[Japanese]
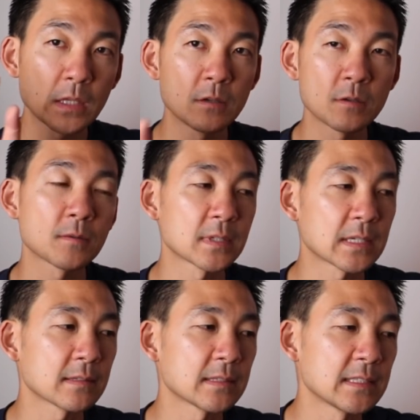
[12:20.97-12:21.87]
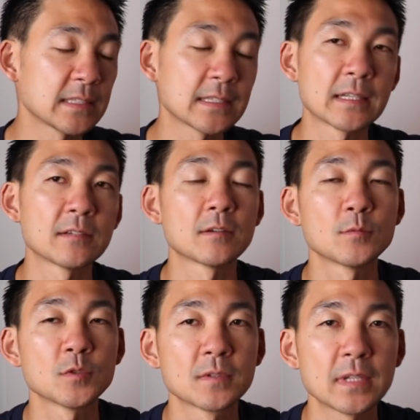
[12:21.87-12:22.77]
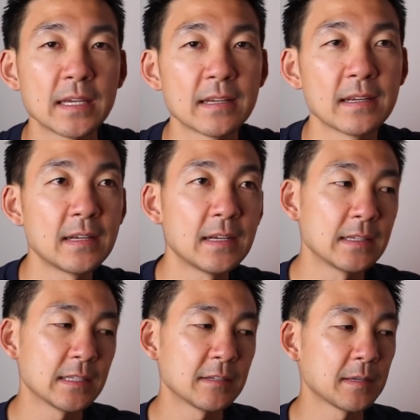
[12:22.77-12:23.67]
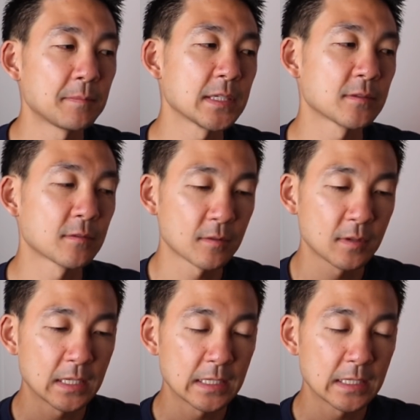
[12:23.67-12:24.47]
急速に拡大してきてると思うので、なのでやっぱりその